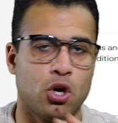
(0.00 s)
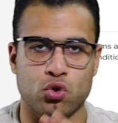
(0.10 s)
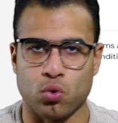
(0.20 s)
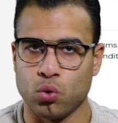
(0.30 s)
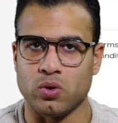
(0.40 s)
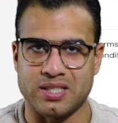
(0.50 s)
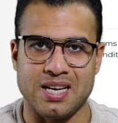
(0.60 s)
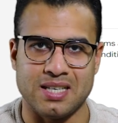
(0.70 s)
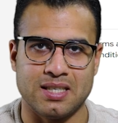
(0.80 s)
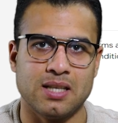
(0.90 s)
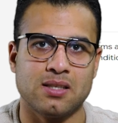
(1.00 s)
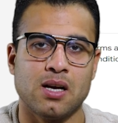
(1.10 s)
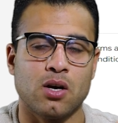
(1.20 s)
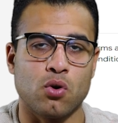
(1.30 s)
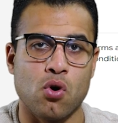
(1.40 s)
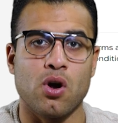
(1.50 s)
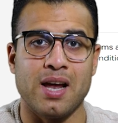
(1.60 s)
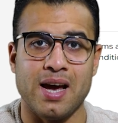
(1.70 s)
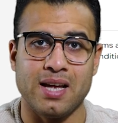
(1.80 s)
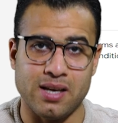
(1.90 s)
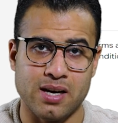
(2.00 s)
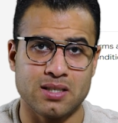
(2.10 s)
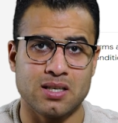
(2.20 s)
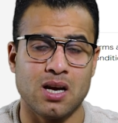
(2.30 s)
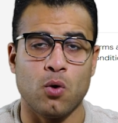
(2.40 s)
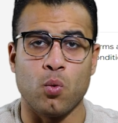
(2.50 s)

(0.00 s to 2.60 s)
شروط وسياسات جوجل ادي اكس